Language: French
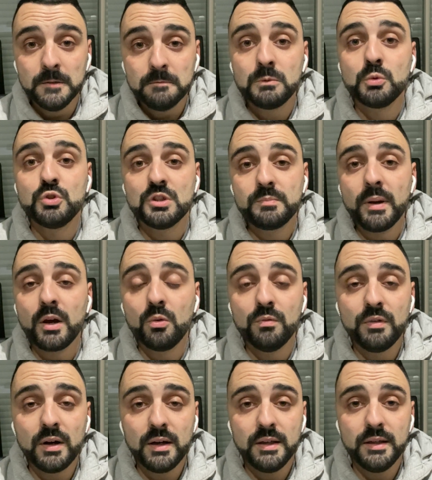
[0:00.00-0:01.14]
Donc j'espère qu'on
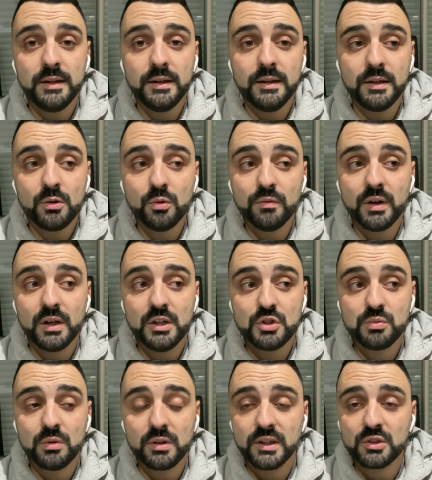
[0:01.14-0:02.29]
va aller qu'on va aller
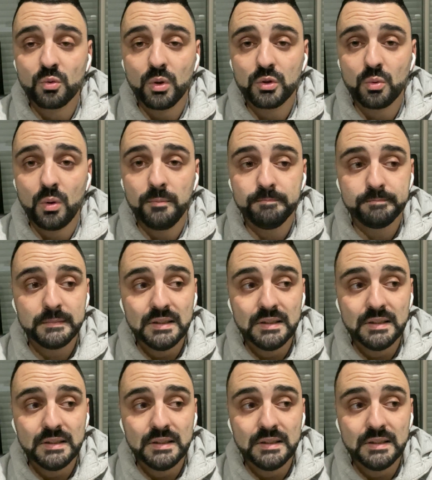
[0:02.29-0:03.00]
jouer en 4-3-3.